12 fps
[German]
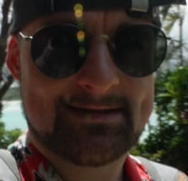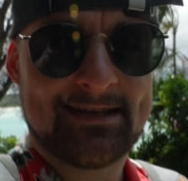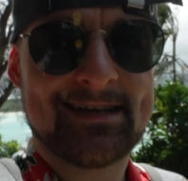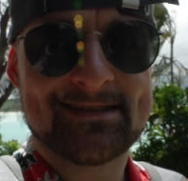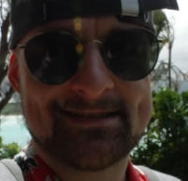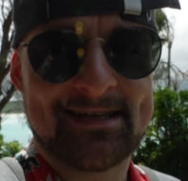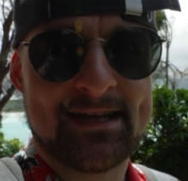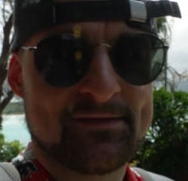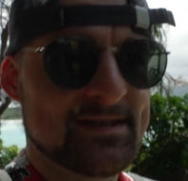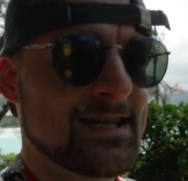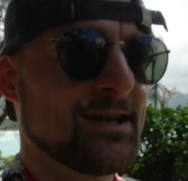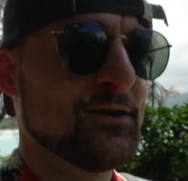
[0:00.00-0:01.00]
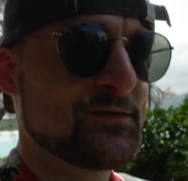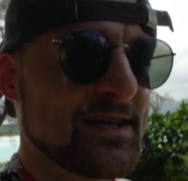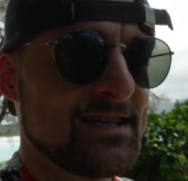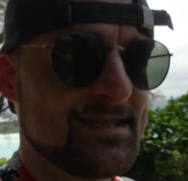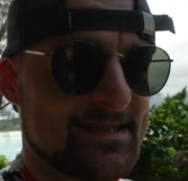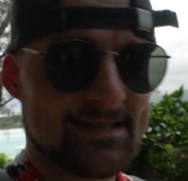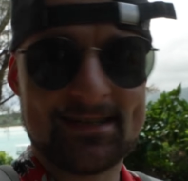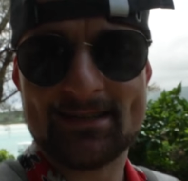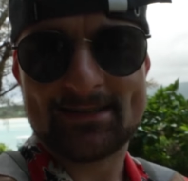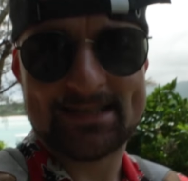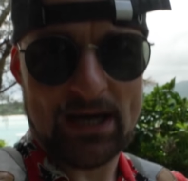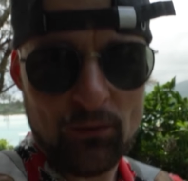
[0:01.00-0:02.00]
nächstes hätten wir dann auf der Liste
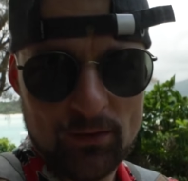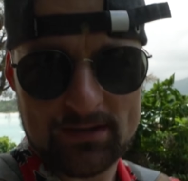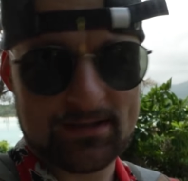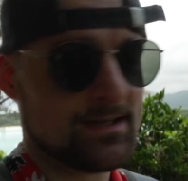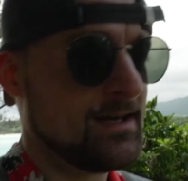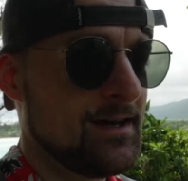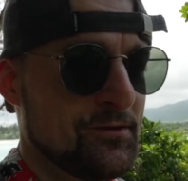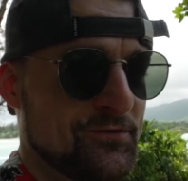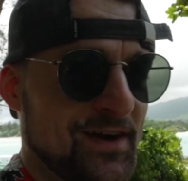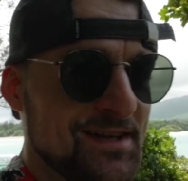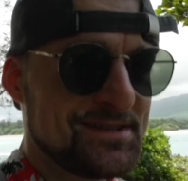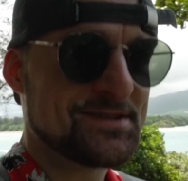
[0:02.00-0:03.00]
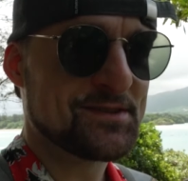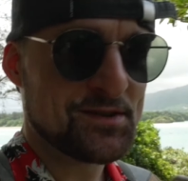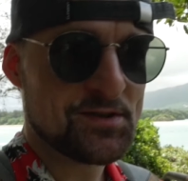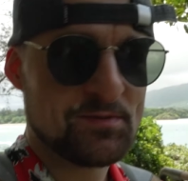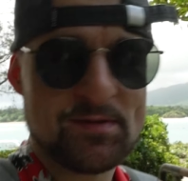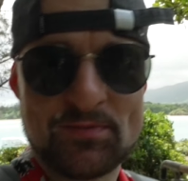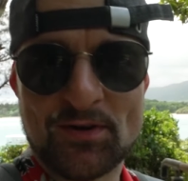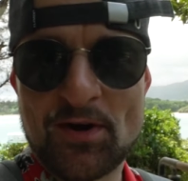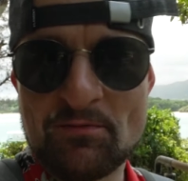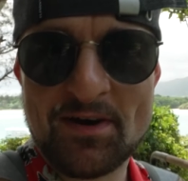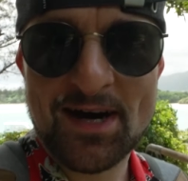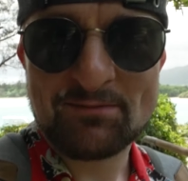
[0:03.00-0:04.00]
Tauchen falls ihr es noch nicht
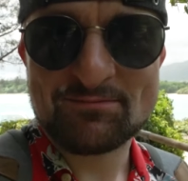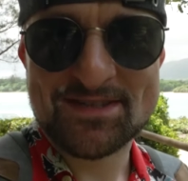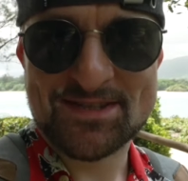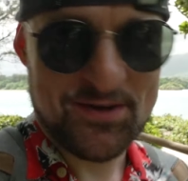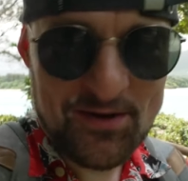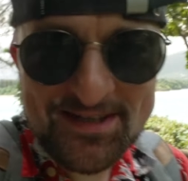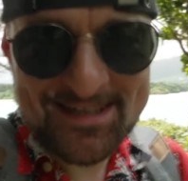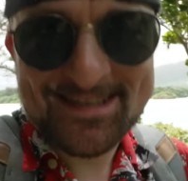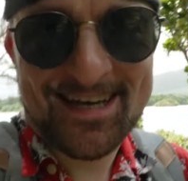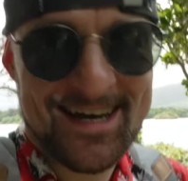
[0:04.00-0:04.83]
mitbekommen haben solltet,